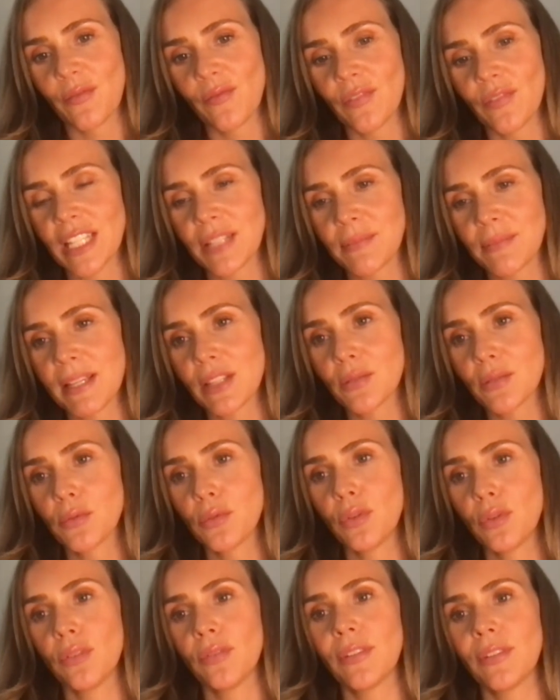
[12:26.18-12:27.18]
Was machst
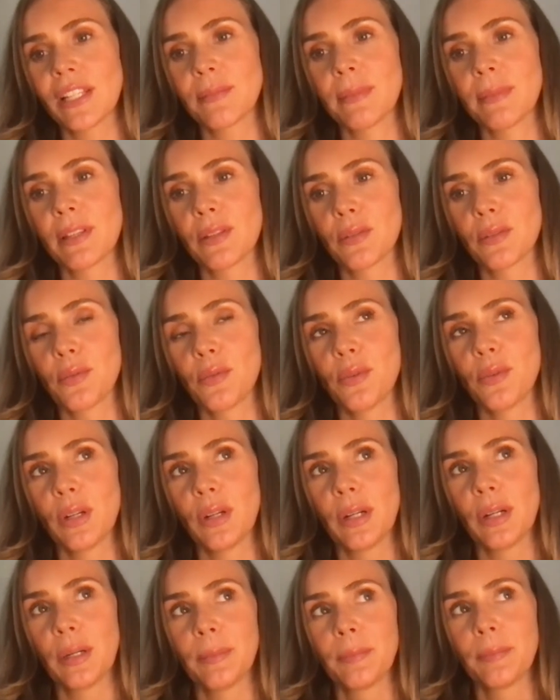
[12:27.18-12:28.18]
du, was machst du
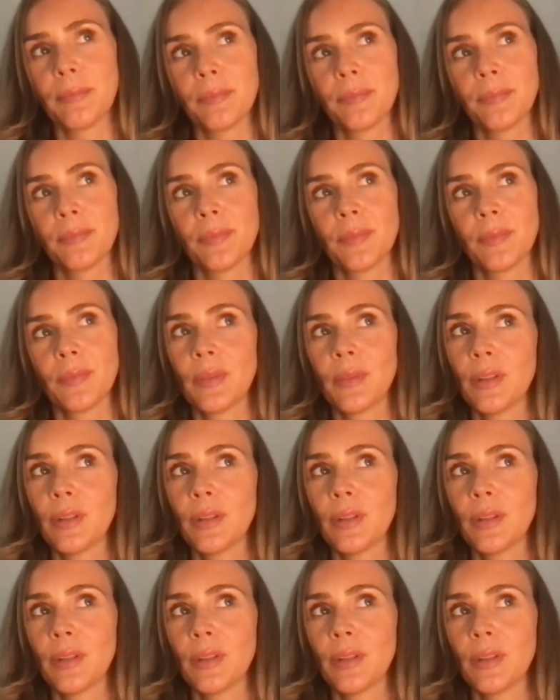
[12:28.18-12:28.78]
ähm,